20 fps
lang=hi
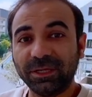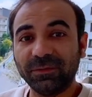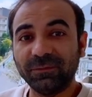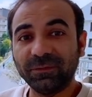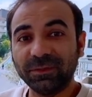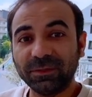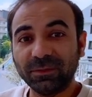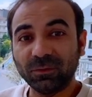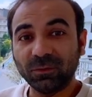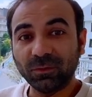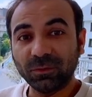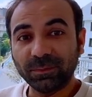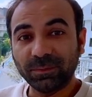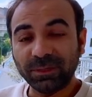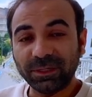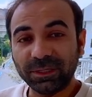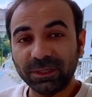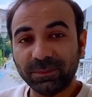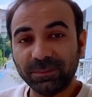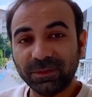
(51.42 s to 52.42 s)
इवन लोग
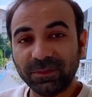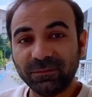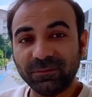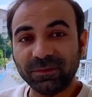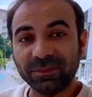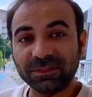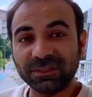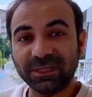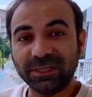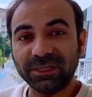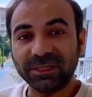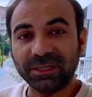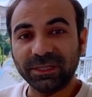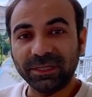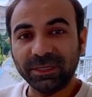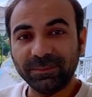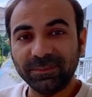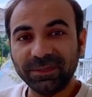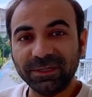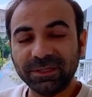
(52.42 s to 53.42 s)
मल्टीपल वीज़ा
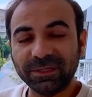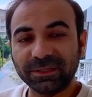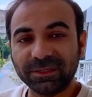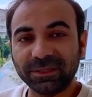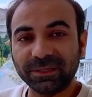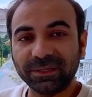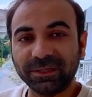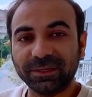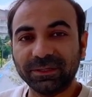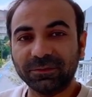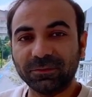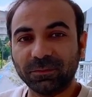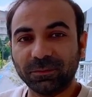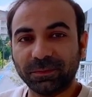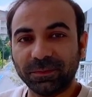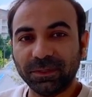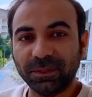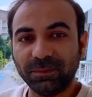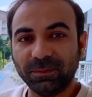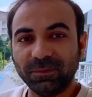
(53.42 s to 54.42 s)
ले भी लेते हैं तो
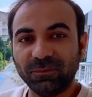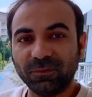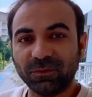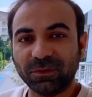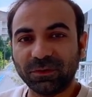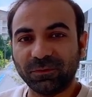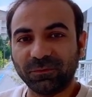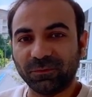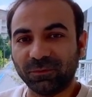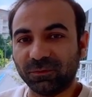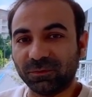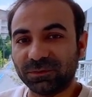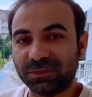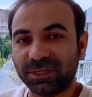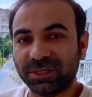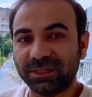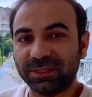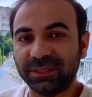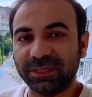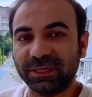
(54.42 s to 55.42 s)
फिर भी वो कन्फ्यूज़
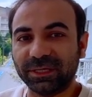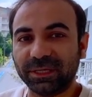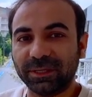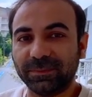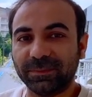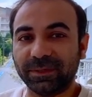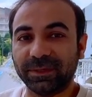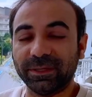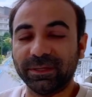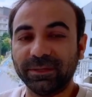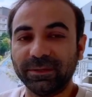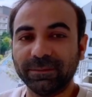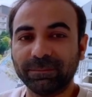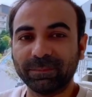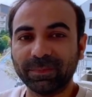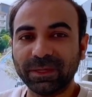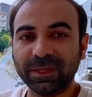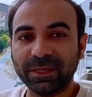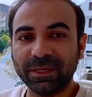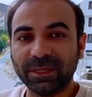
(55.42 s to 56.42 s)
रहते हैं कि भाई
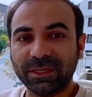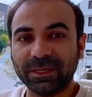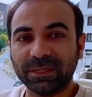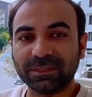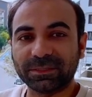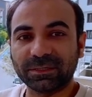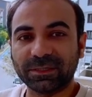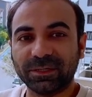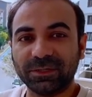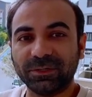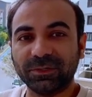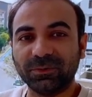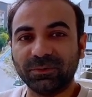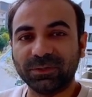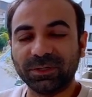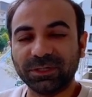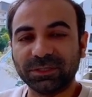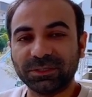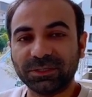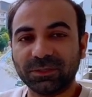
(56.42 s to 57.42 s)
इसका
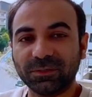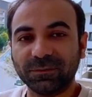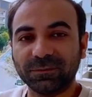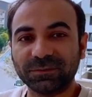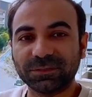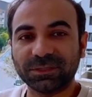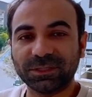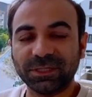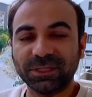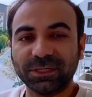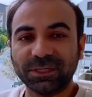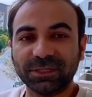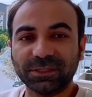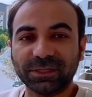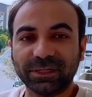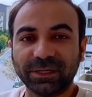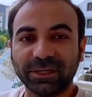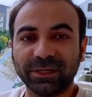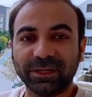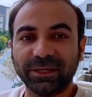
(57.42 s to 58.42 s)
ड्यूरेशन ऑफ स्टे
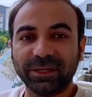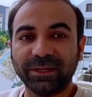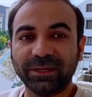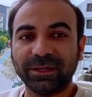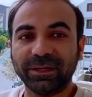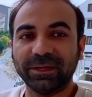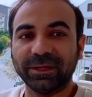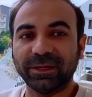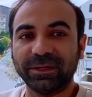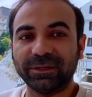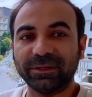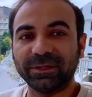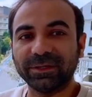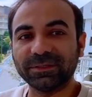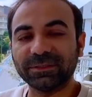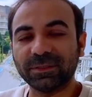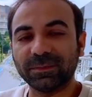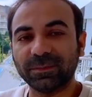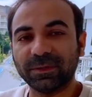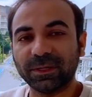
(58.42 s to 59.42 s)
कितना है
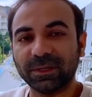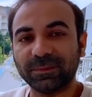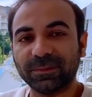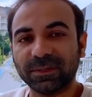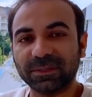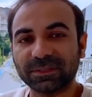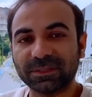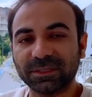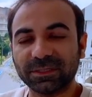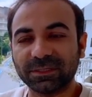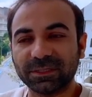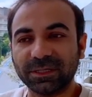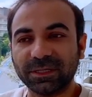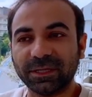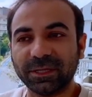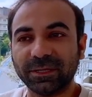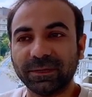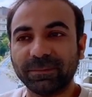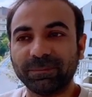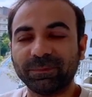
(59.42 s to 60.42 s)
एंट्रीज़ हमारे पास कितनी
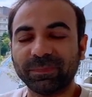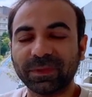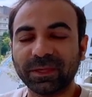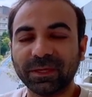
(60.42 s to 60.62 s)
हैं